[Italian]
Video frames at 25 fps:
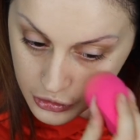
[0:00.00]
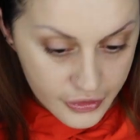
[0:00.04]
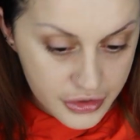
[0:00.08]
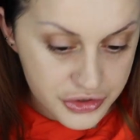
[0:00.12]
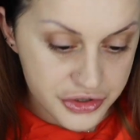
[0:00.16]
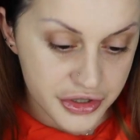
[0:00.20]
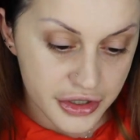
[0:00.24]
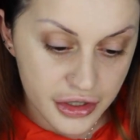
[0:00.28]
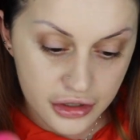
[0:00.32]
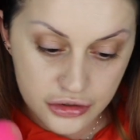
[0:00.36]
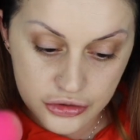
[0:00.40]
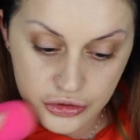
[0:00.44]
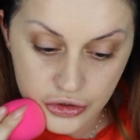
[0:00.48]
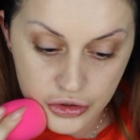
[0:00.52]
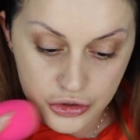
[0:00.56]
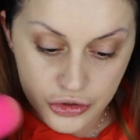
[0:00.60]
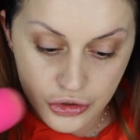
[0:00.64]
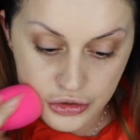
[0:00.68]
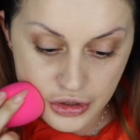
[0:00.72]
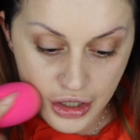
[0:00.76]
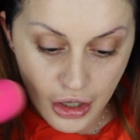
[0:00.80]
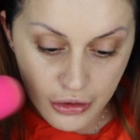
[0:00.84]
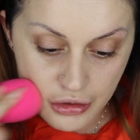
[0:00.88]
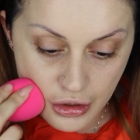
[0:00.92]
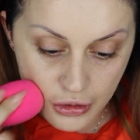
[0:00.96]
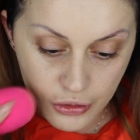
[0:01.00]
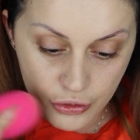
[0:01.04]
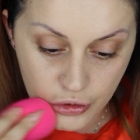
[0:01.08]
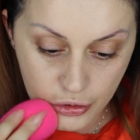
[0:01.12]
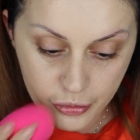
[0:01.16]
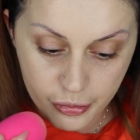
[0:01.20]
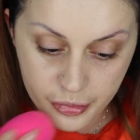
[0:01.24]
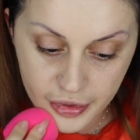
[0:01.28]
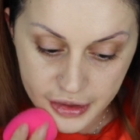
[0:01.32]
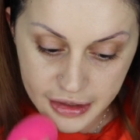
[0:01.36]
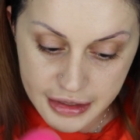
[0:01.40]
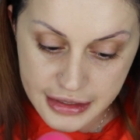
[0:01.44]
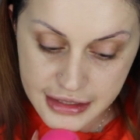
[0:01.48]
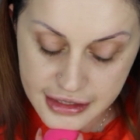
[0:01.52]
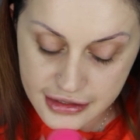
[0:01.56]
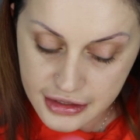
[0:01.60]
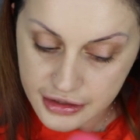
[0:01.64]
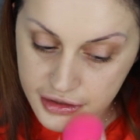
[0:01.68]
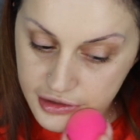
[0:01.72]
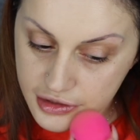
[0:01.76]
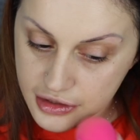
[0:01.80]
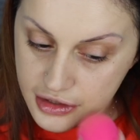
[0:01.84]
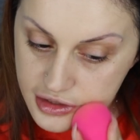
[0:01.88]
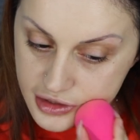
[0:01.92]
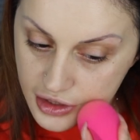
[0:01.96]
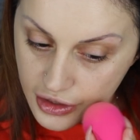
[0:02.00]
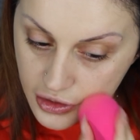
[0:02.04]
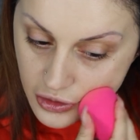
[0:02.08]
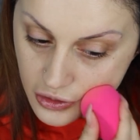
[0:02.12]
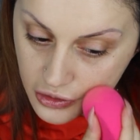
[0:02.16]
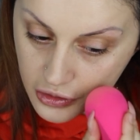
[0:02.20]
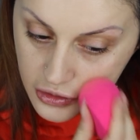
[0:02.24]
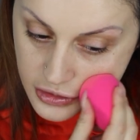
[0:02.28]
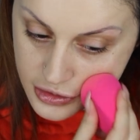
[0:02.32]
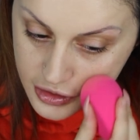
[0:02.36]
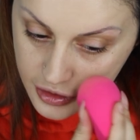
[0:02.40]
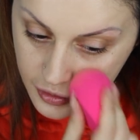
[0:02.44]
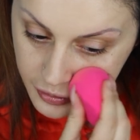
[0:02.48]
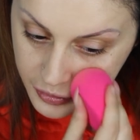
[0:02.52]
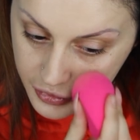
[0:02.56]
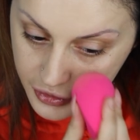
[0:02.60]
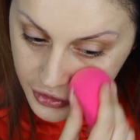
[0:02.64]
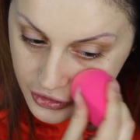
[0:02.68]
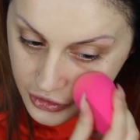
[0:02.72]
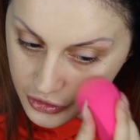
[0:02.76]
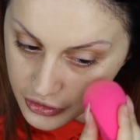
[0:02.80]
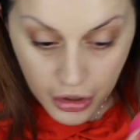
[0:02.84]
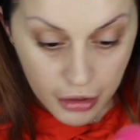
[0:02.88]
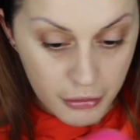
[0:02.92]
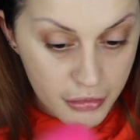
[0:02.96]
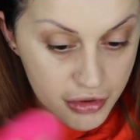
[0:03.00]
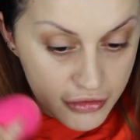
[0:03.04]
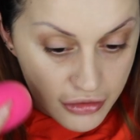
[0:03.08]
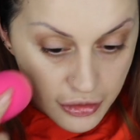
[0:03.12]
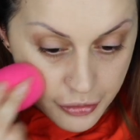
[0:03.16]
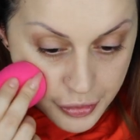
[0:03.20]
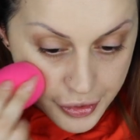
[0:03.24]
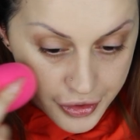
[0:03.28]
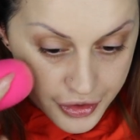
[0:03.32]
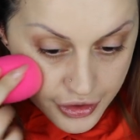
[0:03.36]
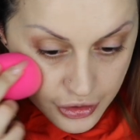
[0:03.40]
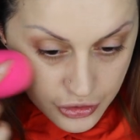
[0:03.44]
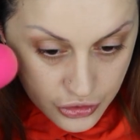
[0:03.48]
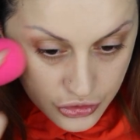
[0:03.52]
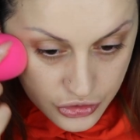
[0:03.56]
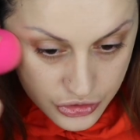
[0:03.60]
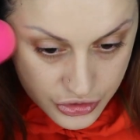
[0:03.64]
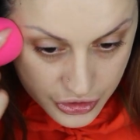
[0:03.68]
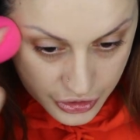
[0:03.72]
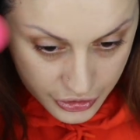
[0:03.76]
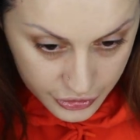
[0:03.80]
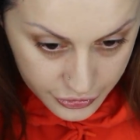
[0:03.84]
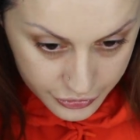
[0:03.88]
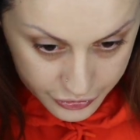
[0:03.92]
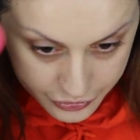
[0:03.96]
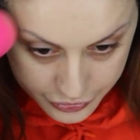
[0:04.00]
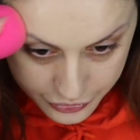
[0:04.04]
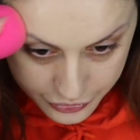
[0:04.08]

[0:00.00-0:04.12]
certo non ha una coprenza chissà cosa però a me va bene così